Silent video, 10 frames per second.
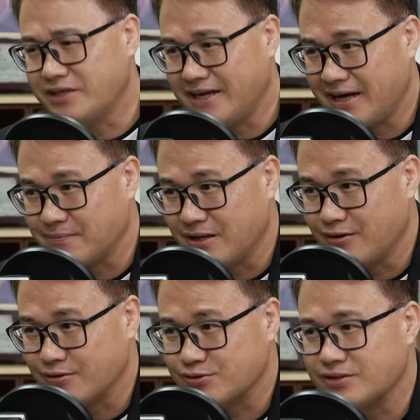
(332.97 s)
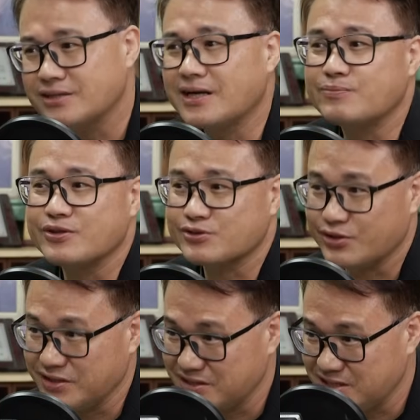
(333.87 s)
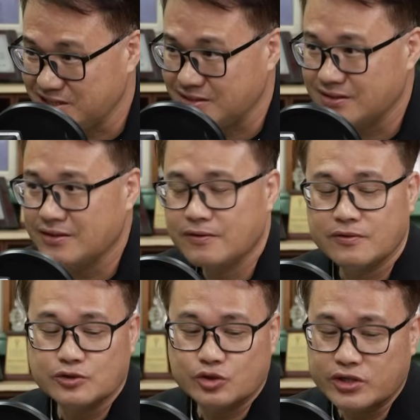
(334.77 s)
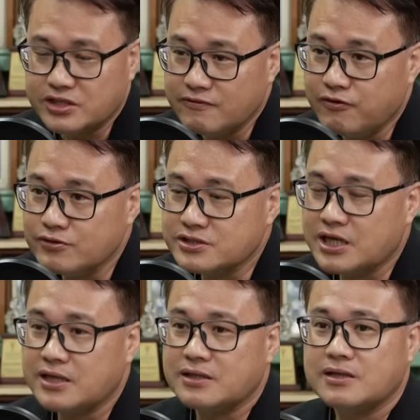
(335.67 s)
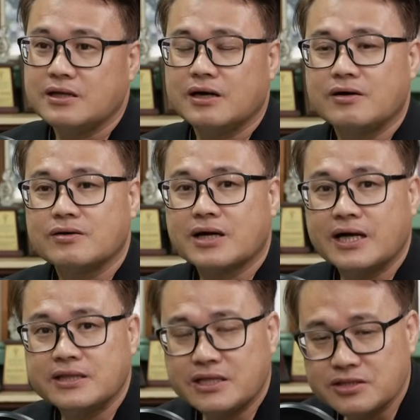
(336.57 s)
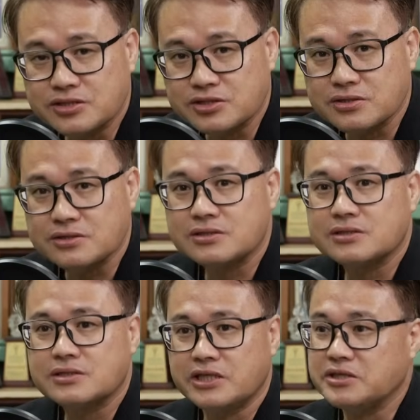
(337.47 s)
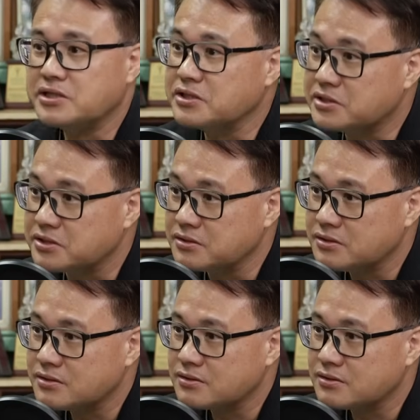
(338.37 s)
很凉嘛，所以应该不用吹冷气，是吹电风扇，然后看电视、点电灯